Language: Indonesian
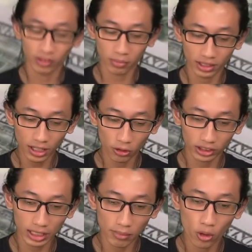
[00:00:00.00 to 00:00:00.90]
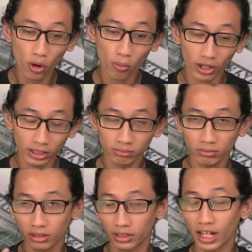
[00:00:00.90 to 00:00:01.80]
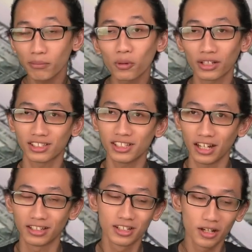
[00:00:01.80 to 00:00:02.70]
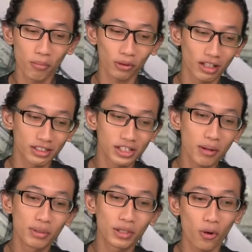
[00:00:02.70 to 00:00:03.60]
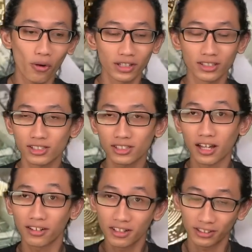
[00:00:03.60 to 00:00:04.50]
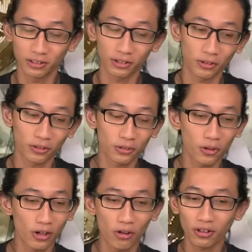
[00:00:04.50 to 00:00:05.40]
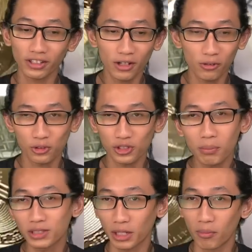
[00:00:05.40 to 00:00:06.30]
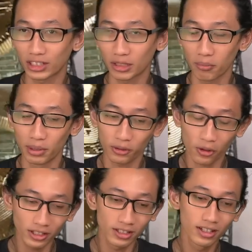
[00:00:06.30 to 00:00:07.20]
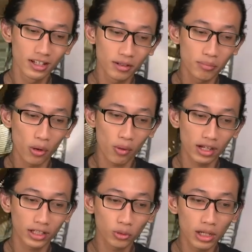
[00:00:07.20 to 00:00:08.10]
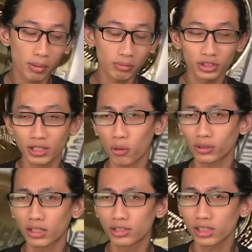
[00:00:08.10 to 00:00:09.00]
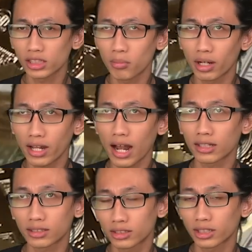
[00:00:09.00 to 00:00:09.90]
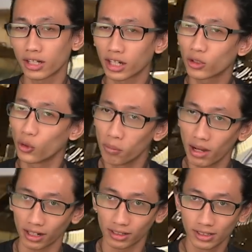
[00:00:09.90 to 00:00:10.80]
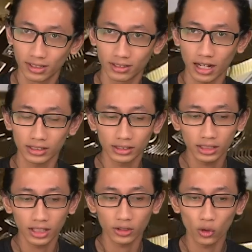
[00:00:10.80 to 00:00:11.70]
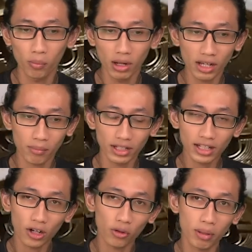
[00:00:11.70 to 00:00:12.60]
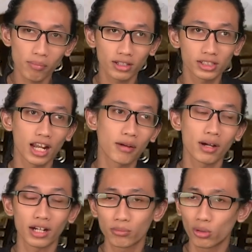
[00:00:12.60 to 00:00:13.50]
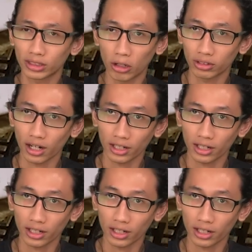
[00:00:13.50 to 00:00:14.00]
Dimana kalau kita mau ngomongin ini kan potensi ya, potensinya Bitcoin standar gitu kan untuk orang-orang yang khususnya percaya banget sama Bitcoin bahwa itu dapat menjadi potensinya sebagai aset cadangan global. Aset cadangan global yang mana kalau memang selama ribuan tahun